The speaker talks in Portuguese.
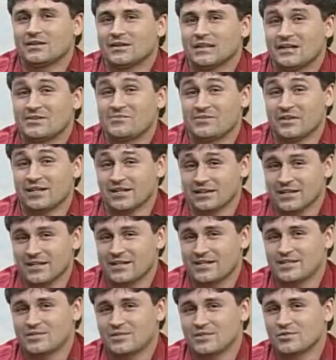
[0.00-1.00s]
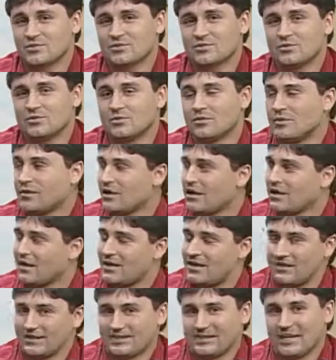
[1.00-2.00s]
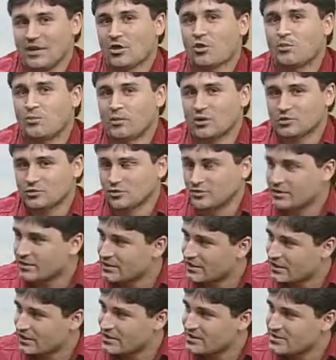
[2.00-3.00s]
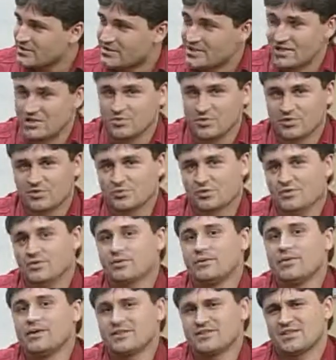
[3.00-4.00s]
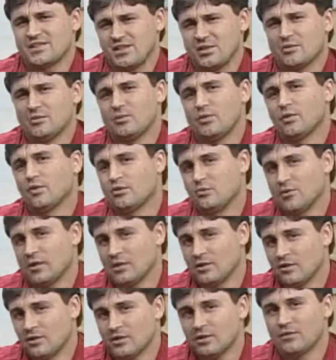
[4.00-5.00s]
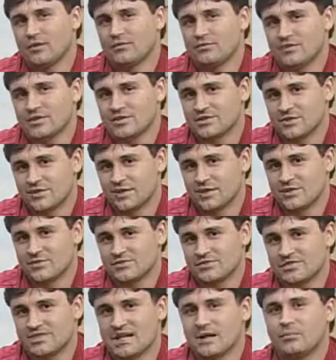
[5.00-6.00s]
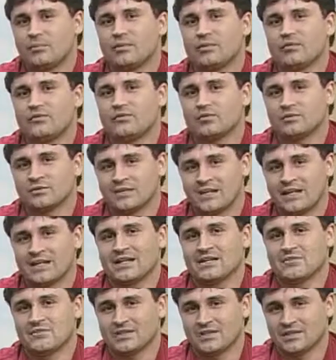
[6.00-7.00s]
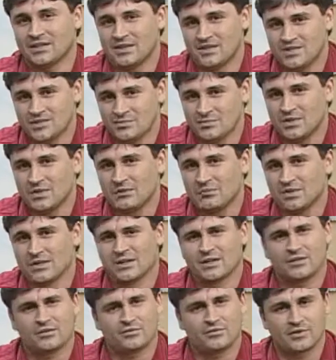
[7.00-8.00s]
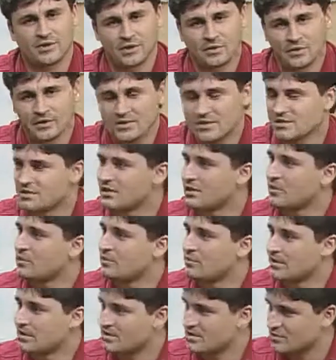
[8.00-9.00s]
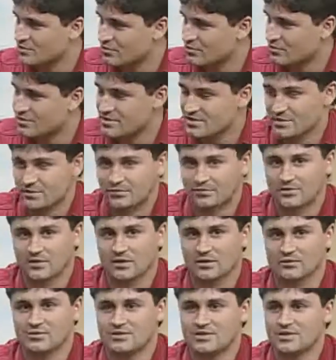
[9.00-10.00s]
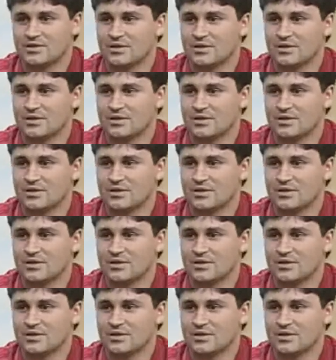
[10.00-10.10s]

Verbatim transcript: verdade, isso dá oportunidade de as pessoas conhecerem um pouco melhor o Evangelho, se aprofundar na verdade bíblica. Não falo aqui de denominações, não uhum. falo uhum. de